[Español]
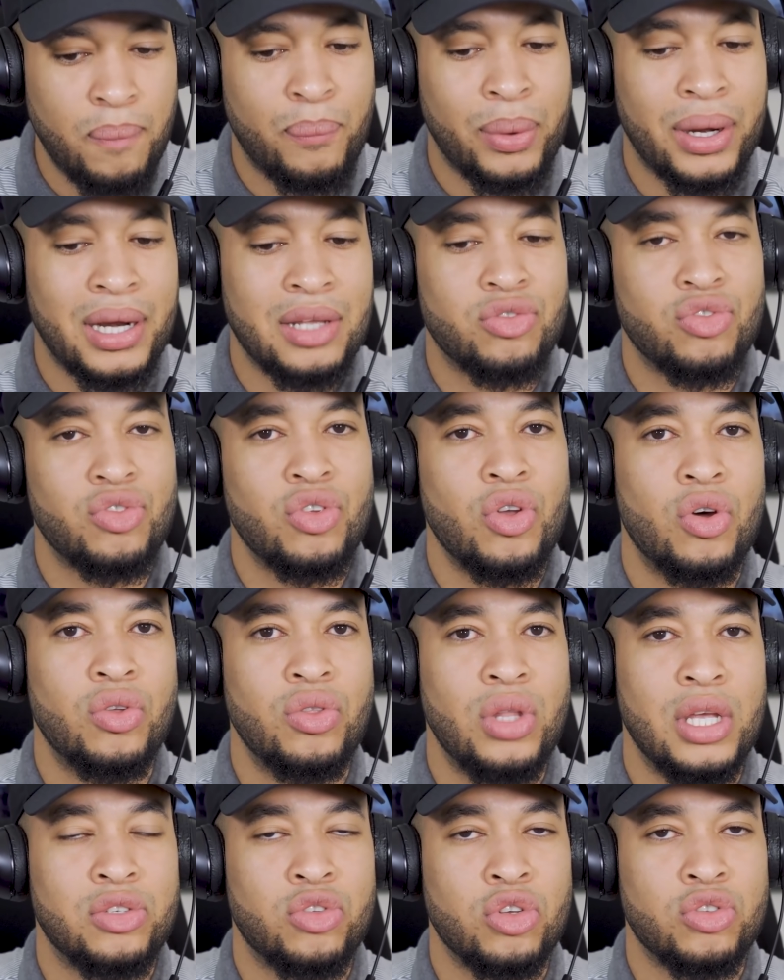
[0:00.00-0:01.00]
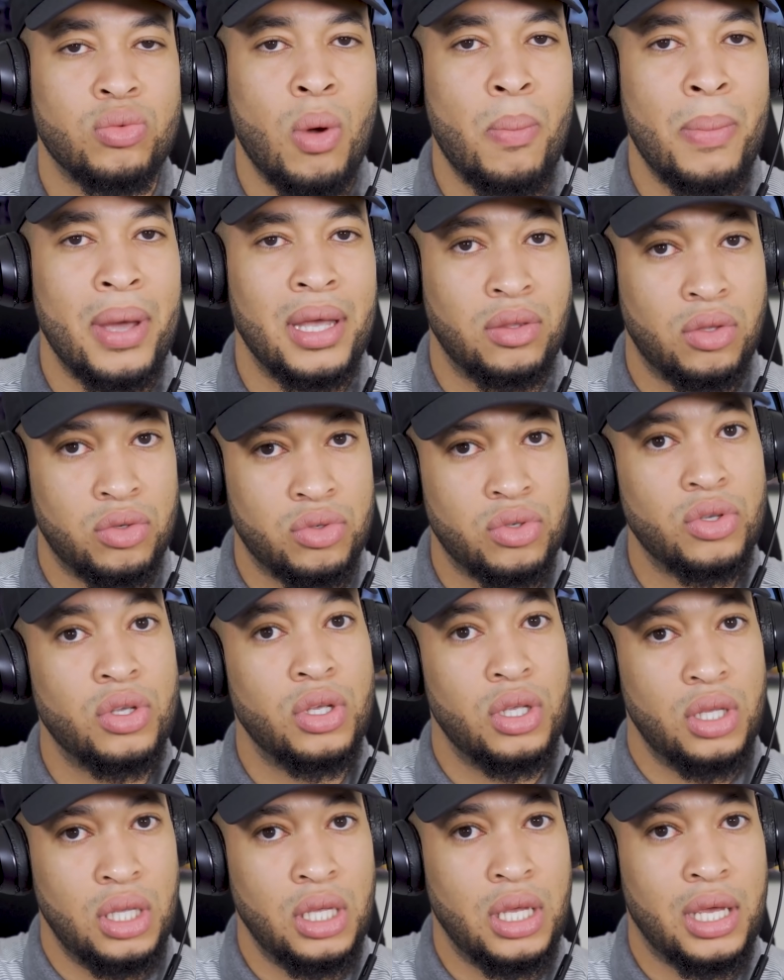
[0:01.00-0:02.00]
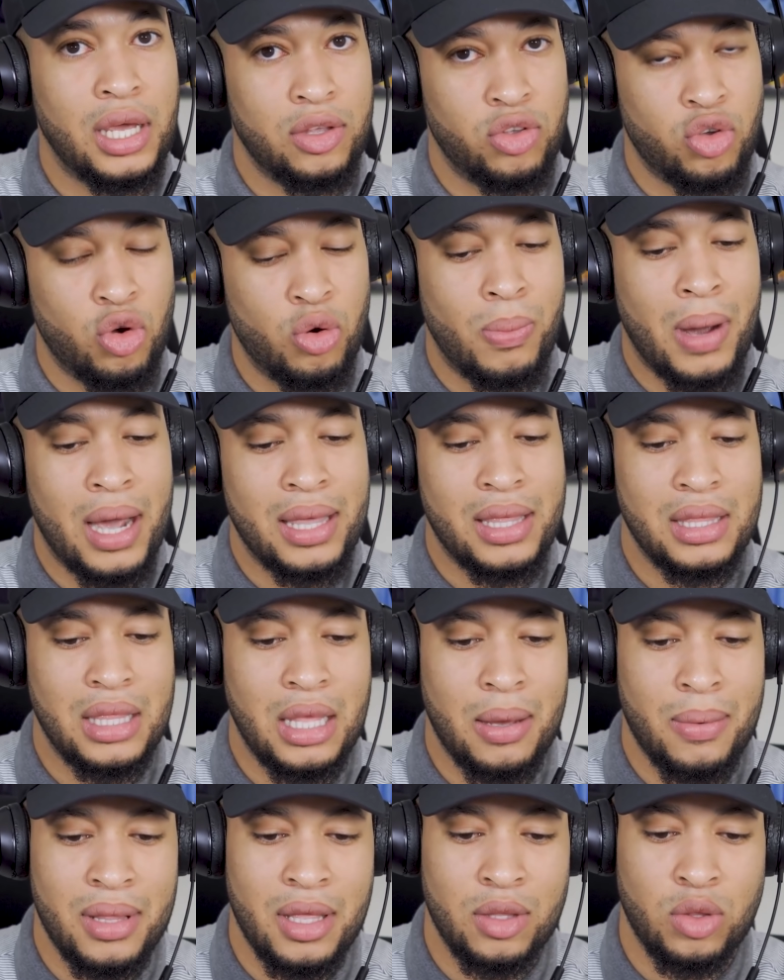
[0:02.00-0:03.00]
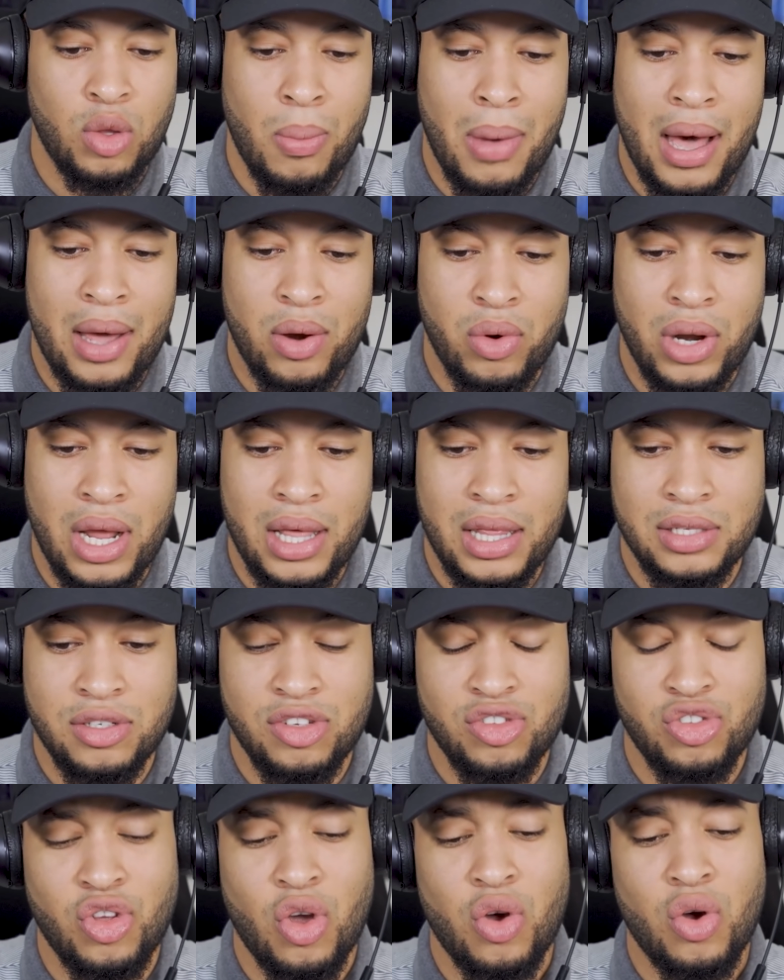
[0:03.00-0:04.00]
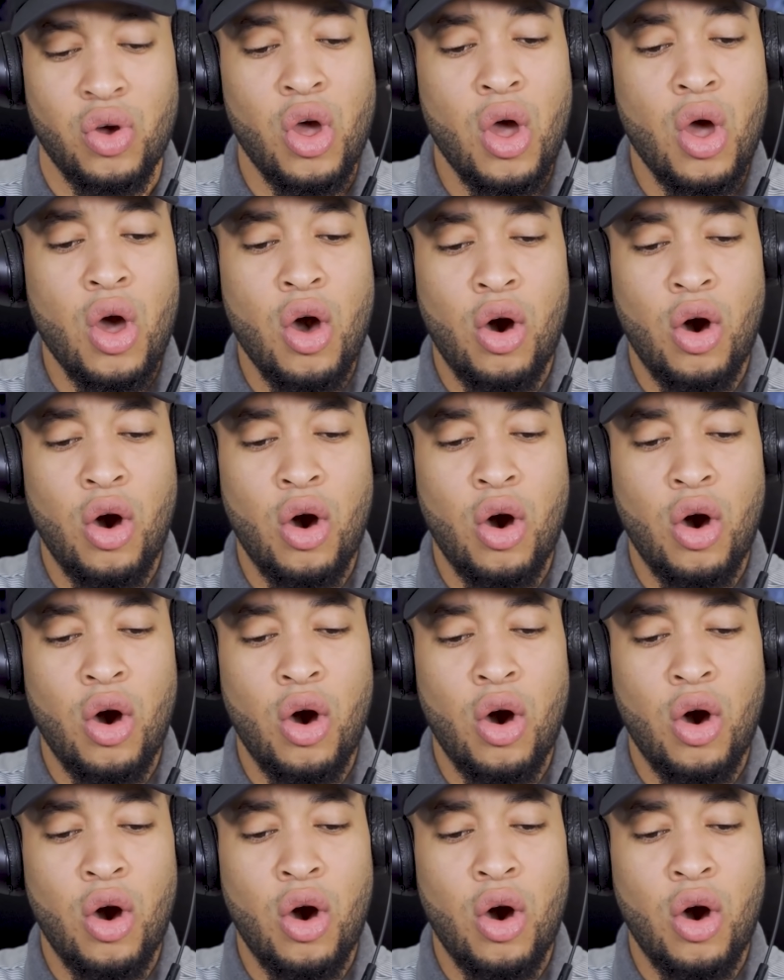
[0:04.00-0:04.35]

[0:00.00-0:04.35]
presión de estos momentos y que Joe Biden debe de tomar una decisión.